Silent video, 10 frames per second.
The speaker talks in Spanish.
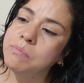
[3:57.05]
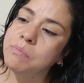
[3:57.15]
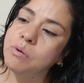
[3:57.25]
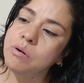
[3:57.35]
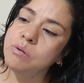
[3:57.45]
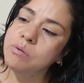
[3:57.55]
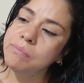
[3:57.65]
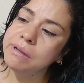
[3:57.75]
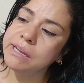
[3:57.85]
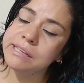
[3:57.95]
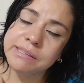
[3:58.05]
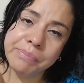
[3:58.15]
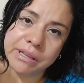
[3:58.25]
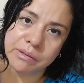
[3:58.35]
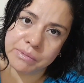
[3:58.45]
volumen, aquí se
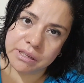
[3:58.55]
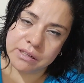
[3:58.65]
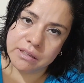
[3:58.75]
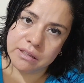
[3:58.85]
prende, mire.